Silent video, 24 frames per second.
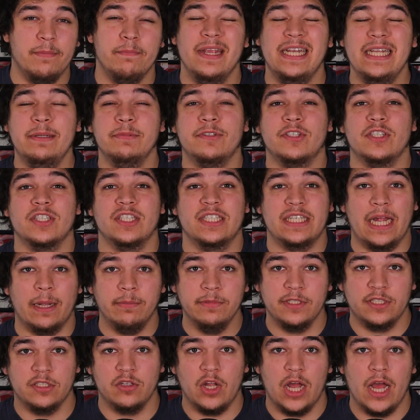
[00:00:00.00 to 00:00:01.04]
mit ihm
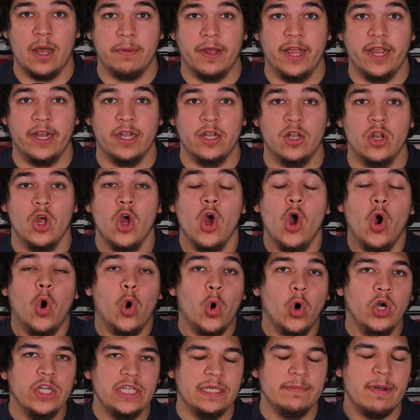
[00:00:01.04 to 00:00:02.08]
zusammenzuarbeiten
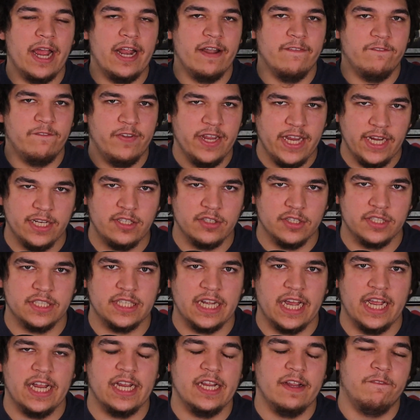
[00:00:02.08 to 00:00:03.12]
und ihm einen Weg zu
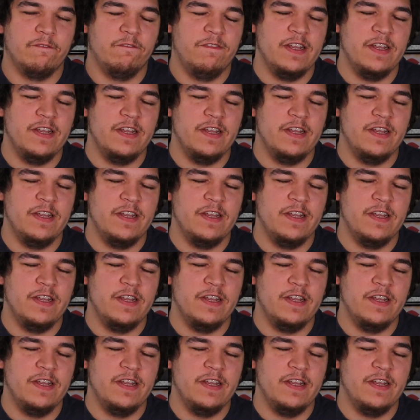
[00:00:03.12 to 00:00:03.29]
zeigen,